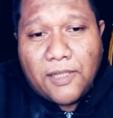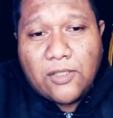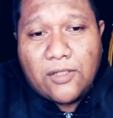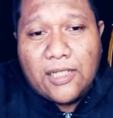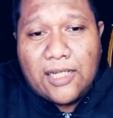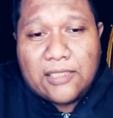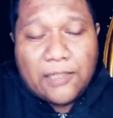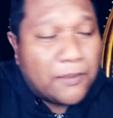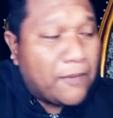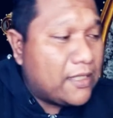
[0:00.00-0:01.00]
Mas tahun ini ada
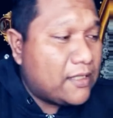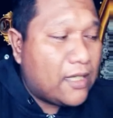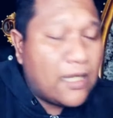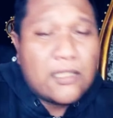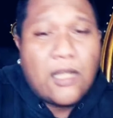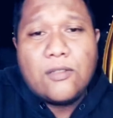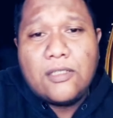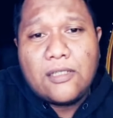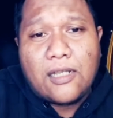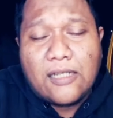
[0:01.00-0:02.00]
trip ke Bali nggak? Nggak tahu
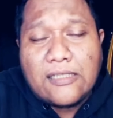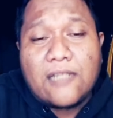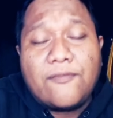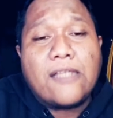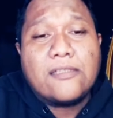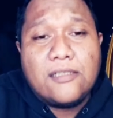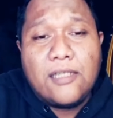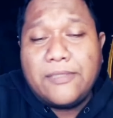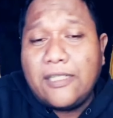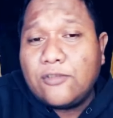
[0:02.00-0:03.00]
nih karena ada syarat
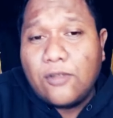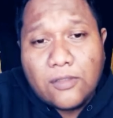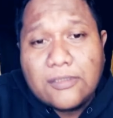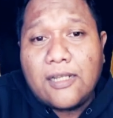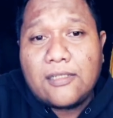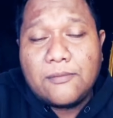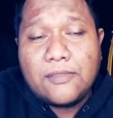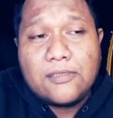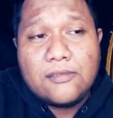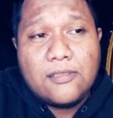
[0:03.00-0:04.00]
vaksin nggak bisa dicolong
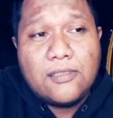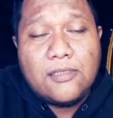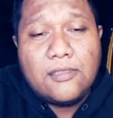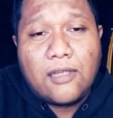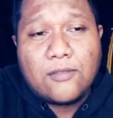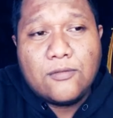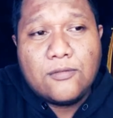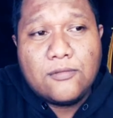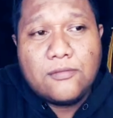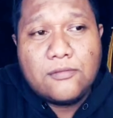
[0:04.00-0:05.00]
syaratnya mas. Jadi
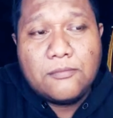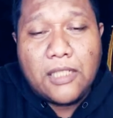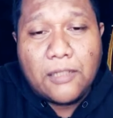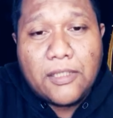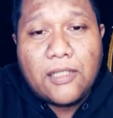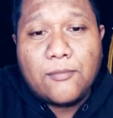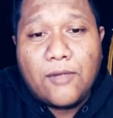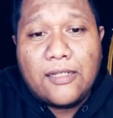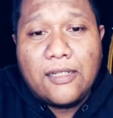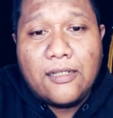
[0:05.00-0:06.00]
aku mikir-mikir
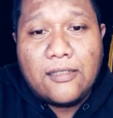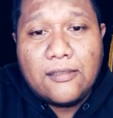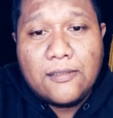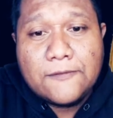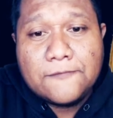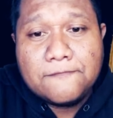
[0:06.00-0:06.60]
mau ngadain lagi.